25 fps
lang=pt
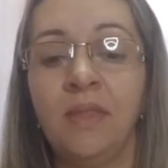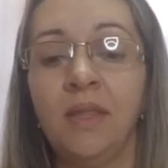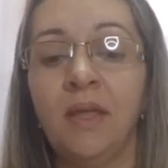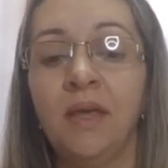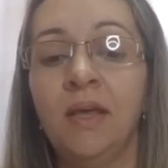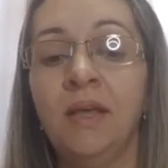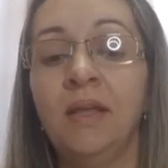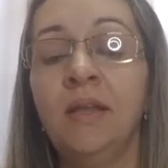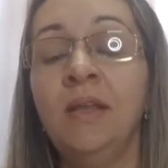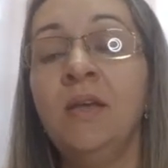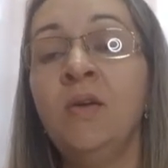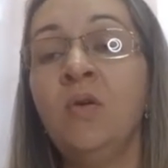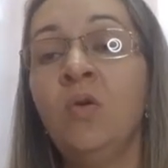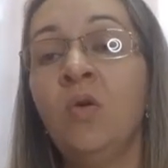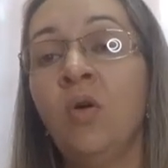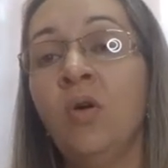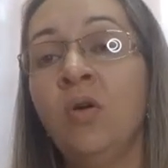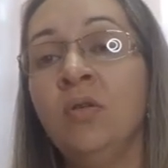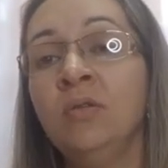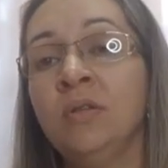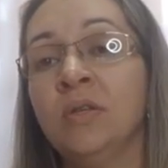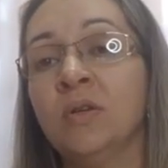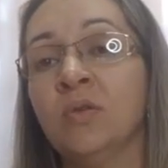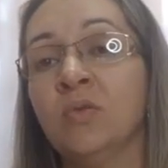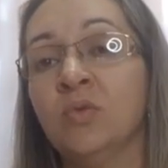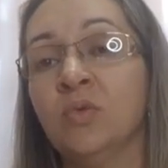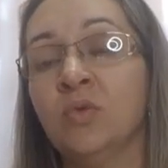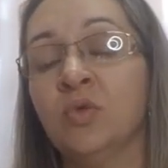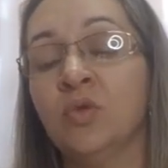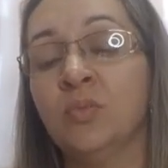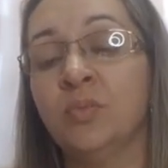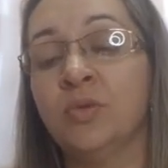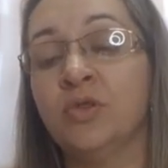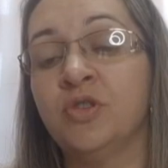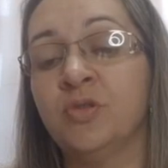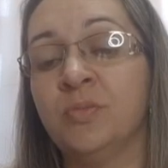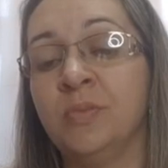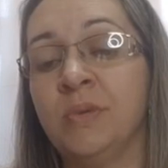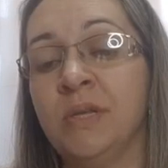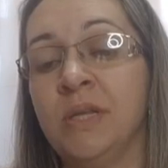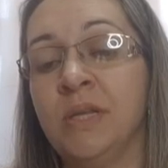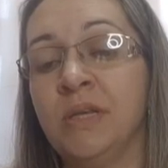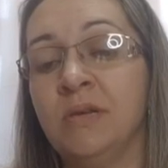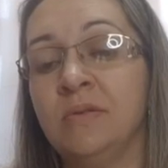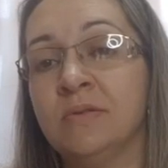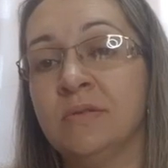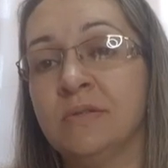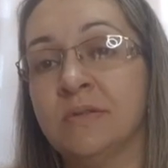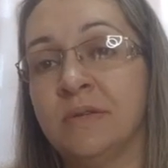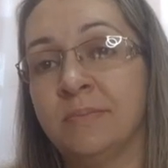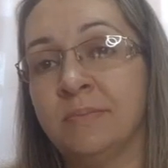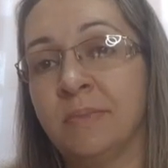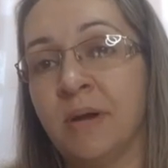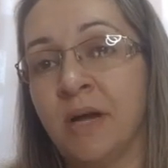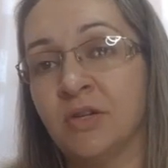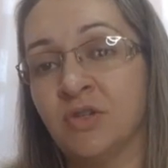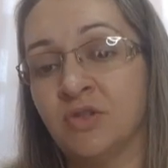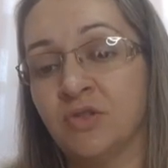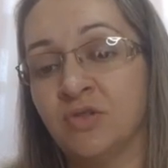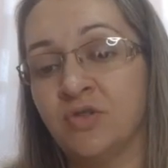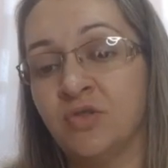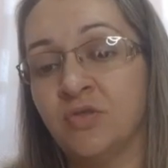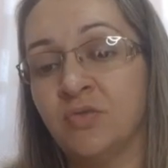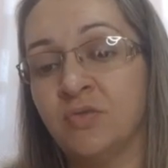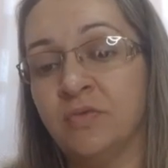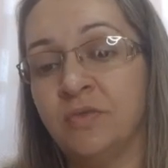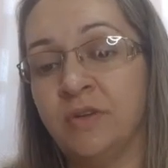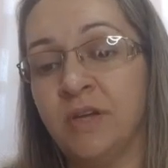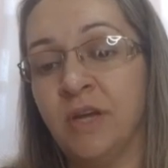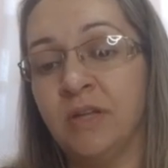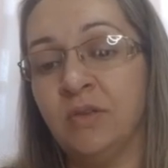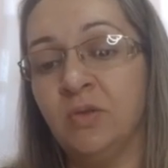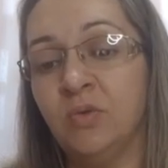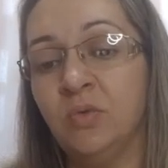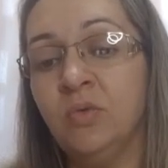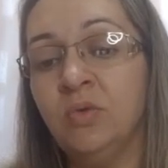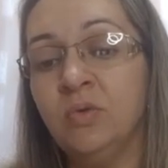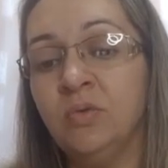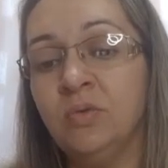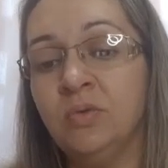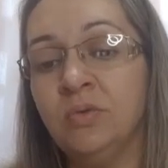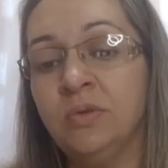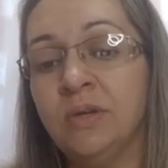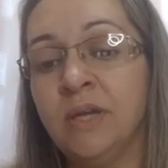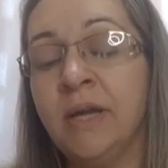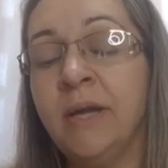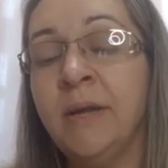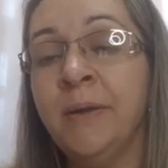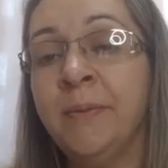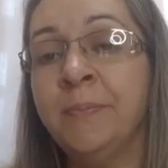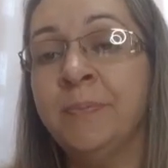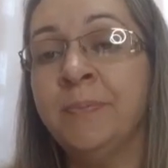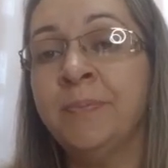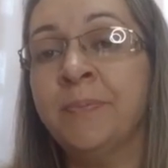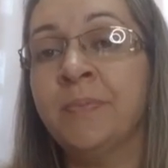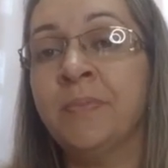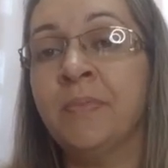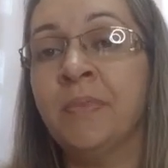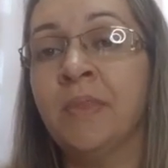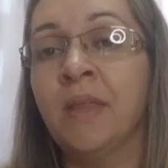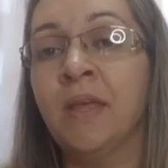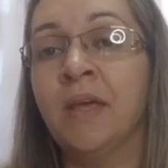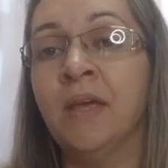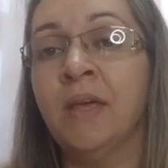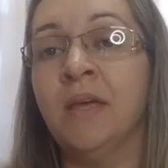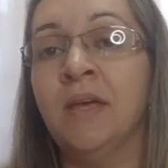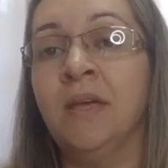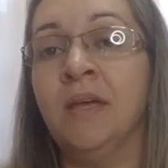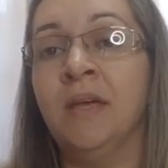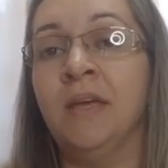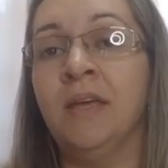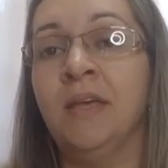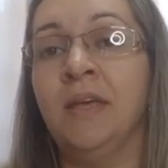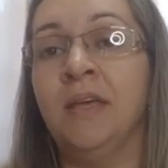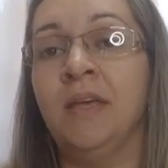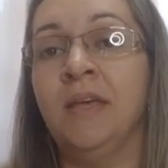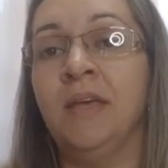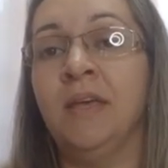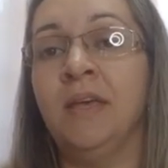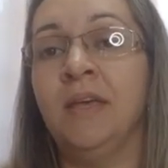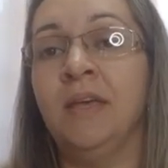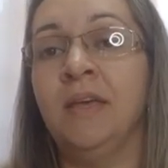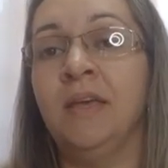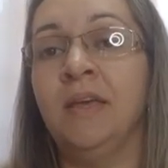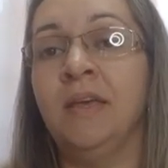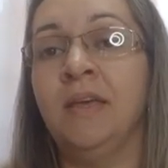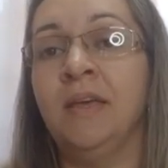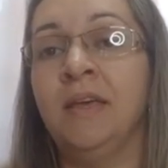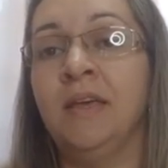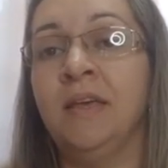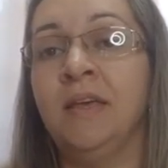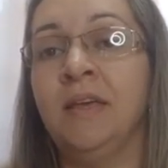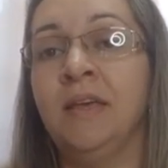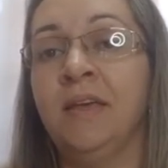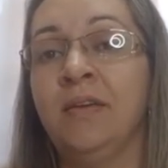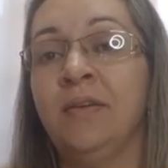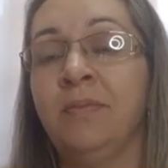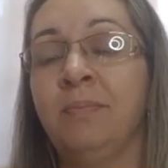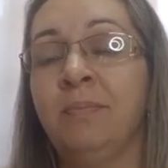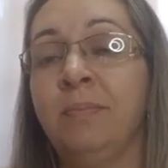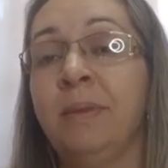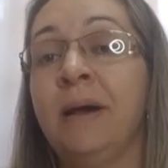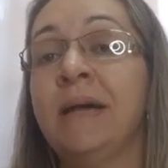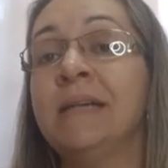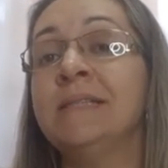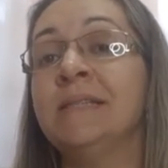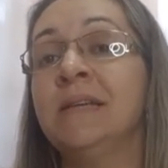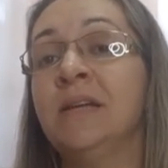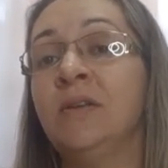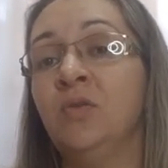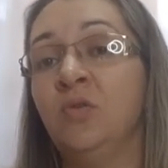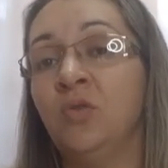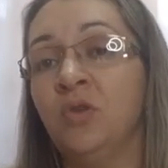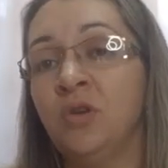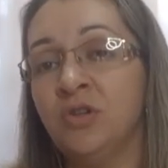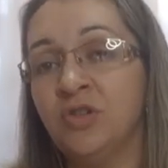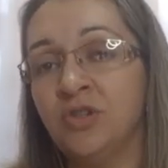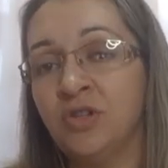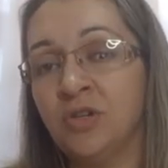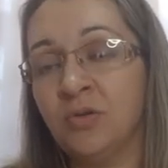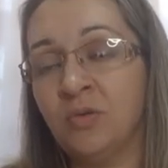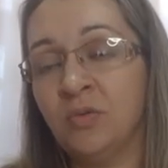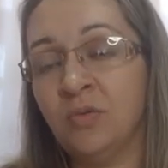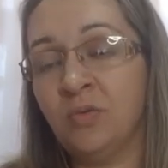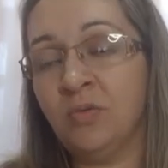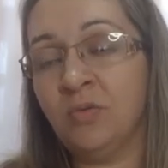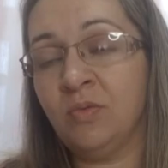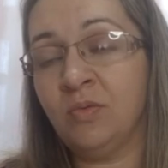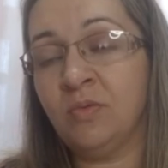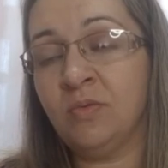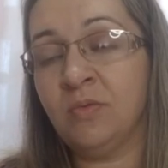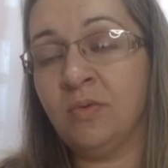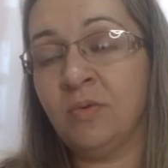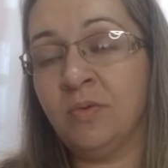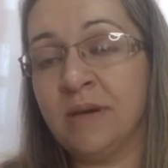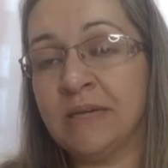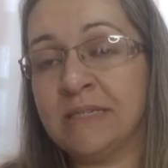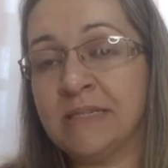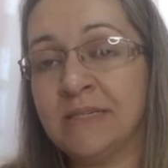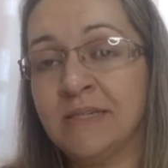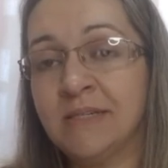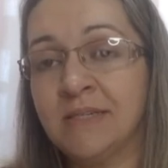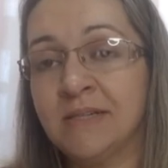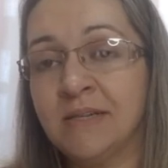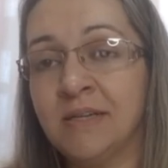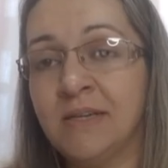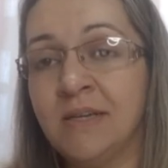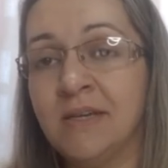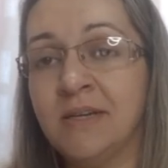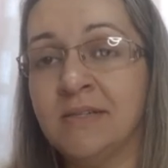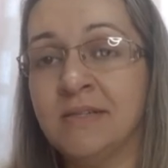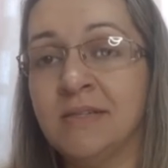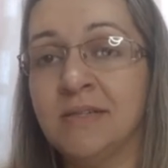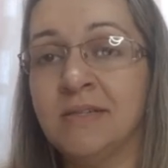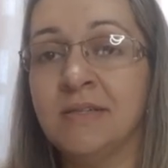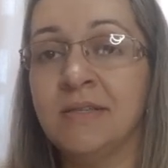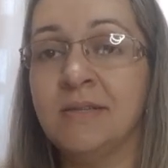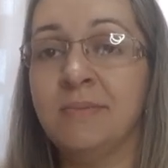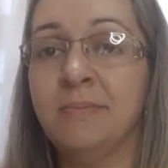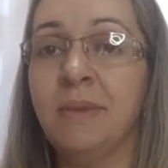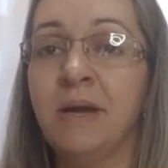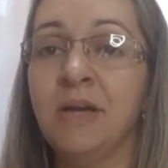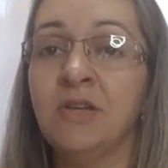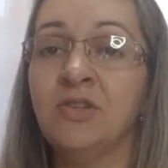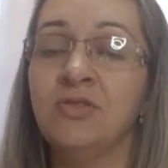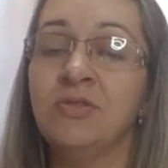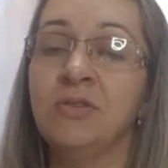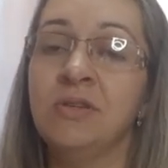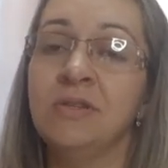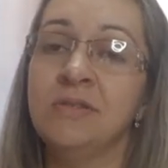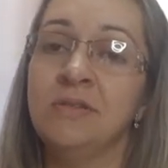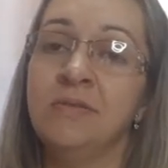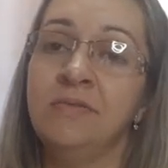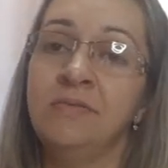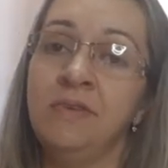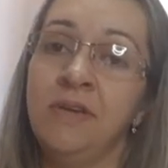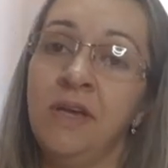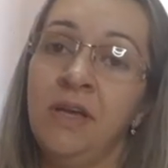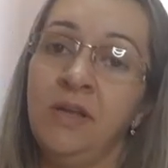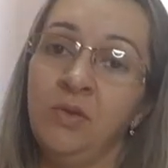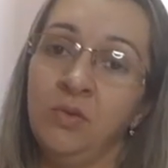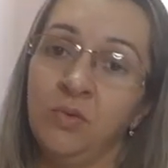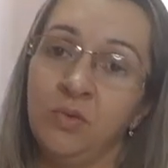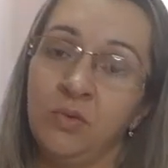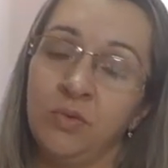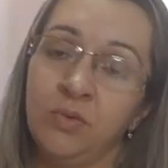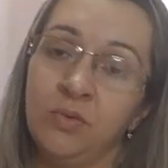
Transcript: ele encontra um grupo de meninos embaixo de um viaduto, né? E passa a noite com, com essas crianças embaixo desse viaduto.